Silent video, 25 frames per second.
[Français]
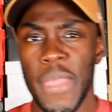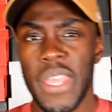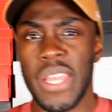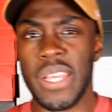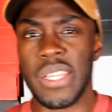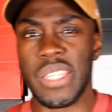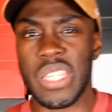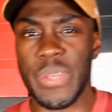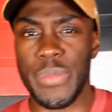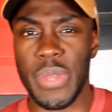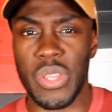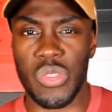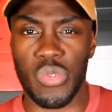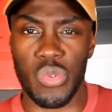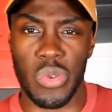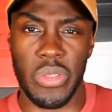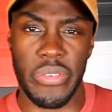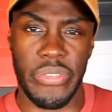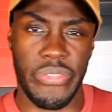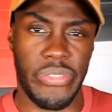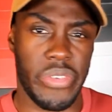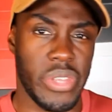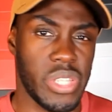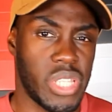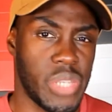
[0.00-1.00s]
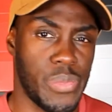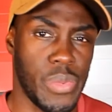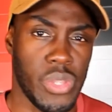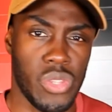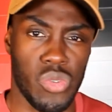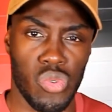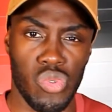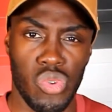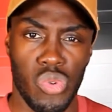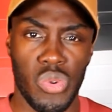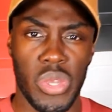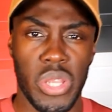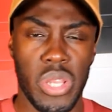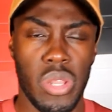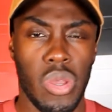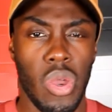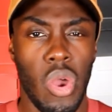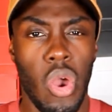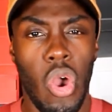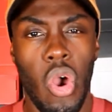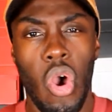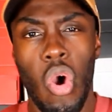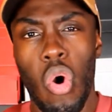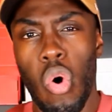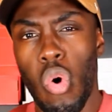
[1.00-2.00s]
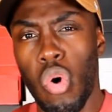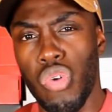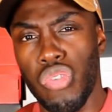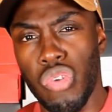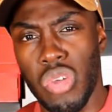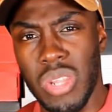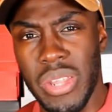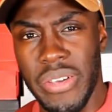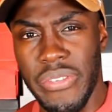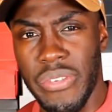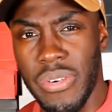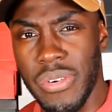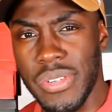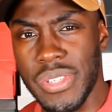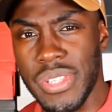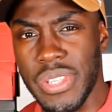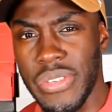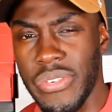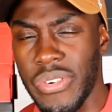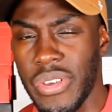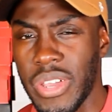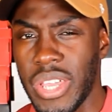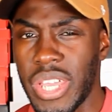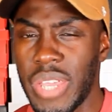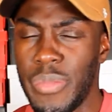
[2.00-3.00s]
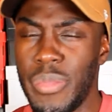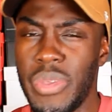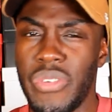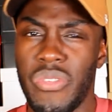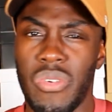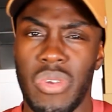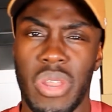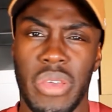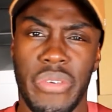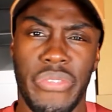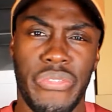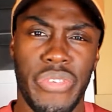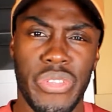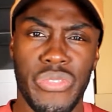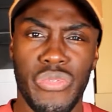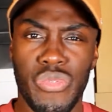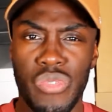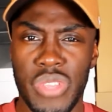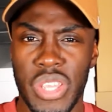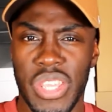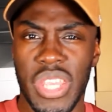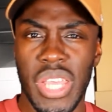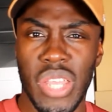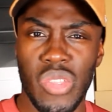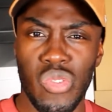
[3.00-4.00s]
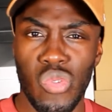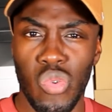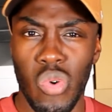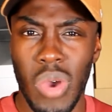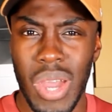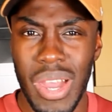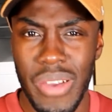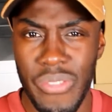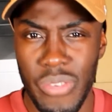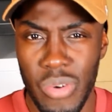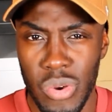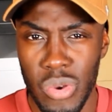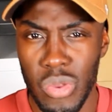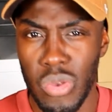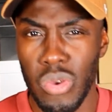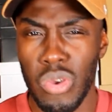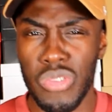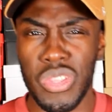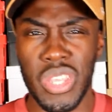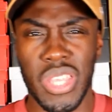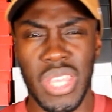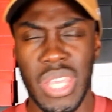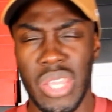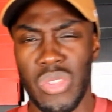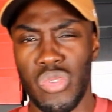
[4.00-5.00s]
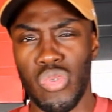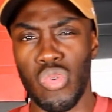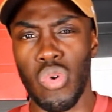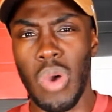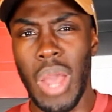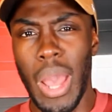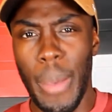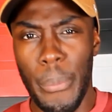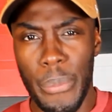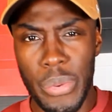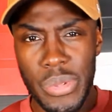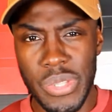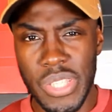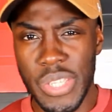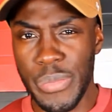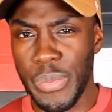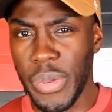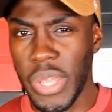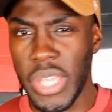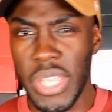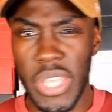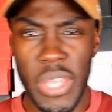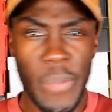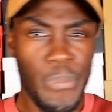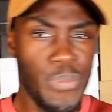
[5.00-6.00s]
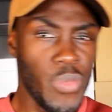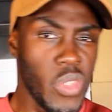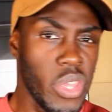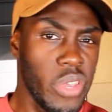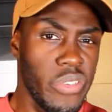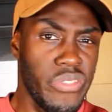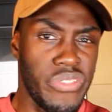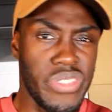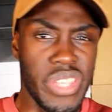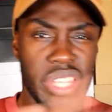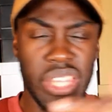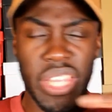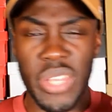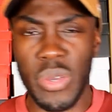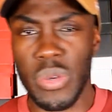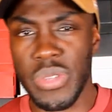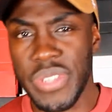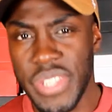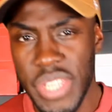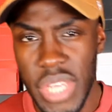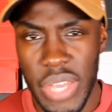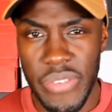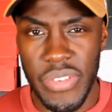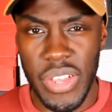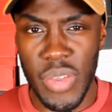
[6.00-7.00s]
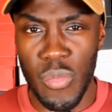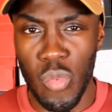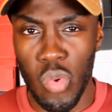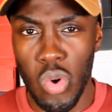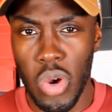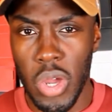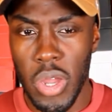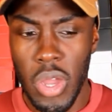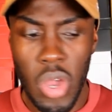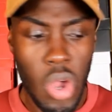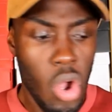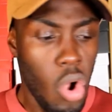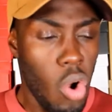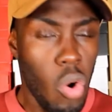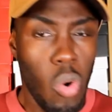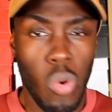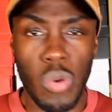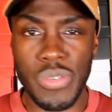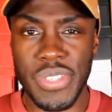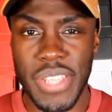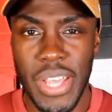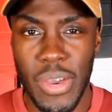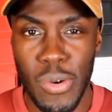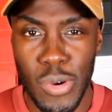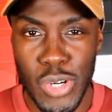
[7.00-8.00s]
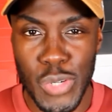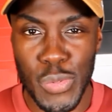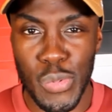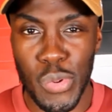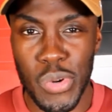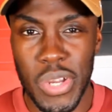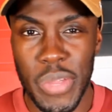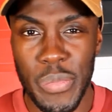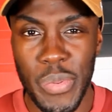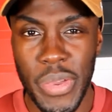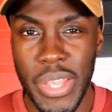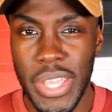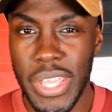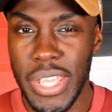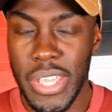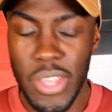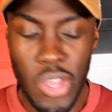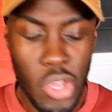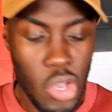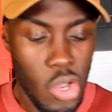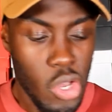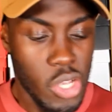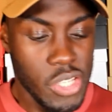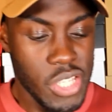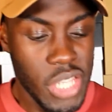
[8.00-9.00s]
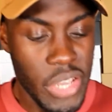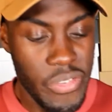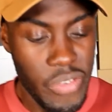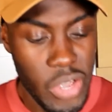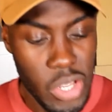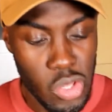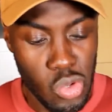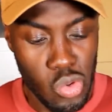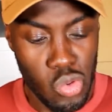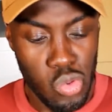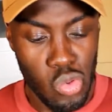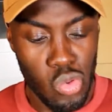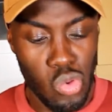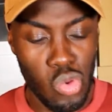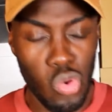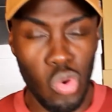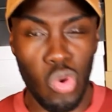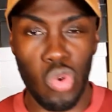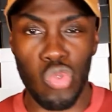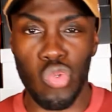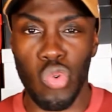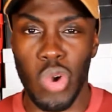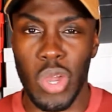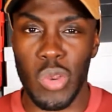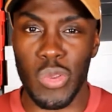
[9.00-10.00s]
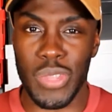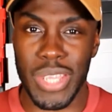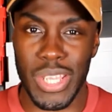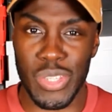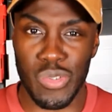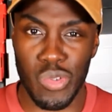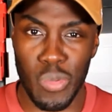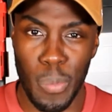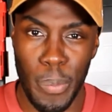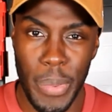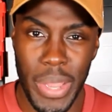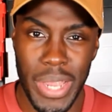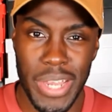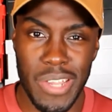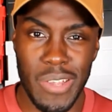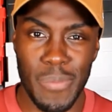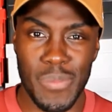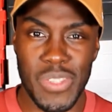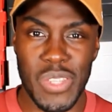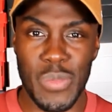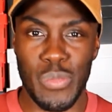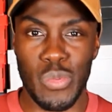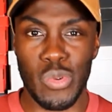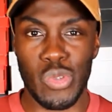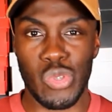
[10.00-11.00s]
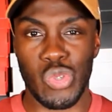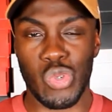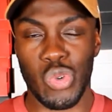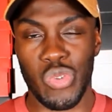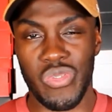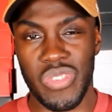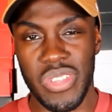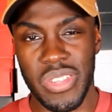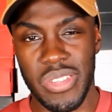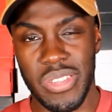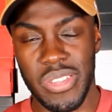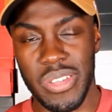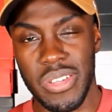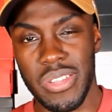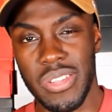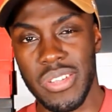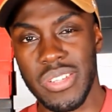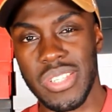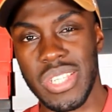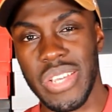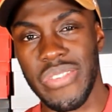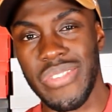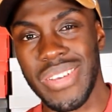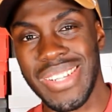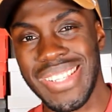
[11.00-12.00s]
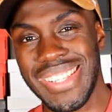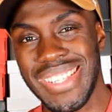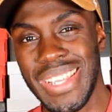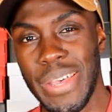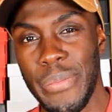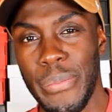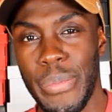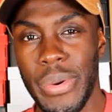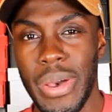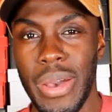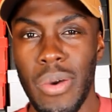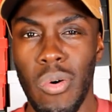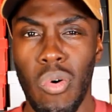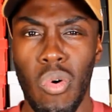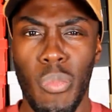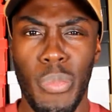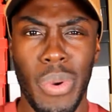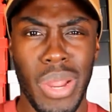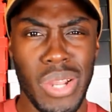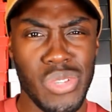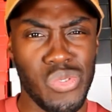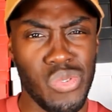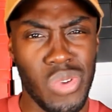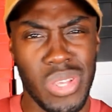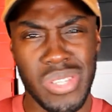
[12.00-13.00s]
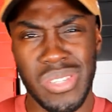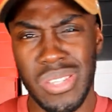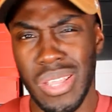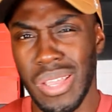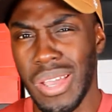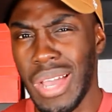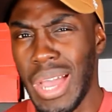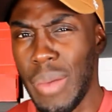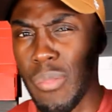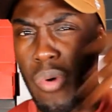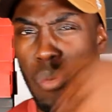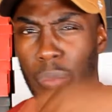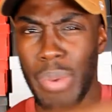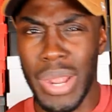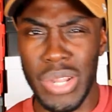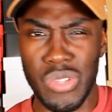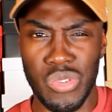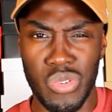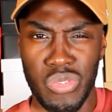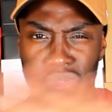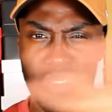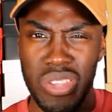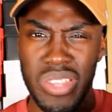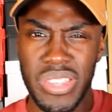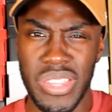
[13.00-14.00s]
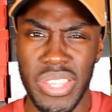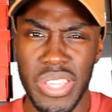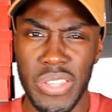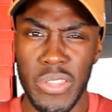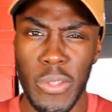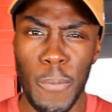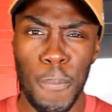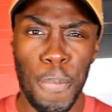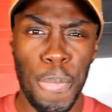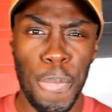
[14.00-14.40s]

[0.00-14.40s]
c'est bientôt les fêtes, c'est bientôt Noël. On est en avance, c'est vrai, mais voilà, faites-vous des cadeaux avant l'heure, des cadeaux à petit prix. Venez négocier avec moi, on s'arrange pour les prix. Ça va être cool, on aura l'occasion de parler un petit peu sur Vinted, ça va être sympa. On parle sur Instagram, on parle sur Vinted,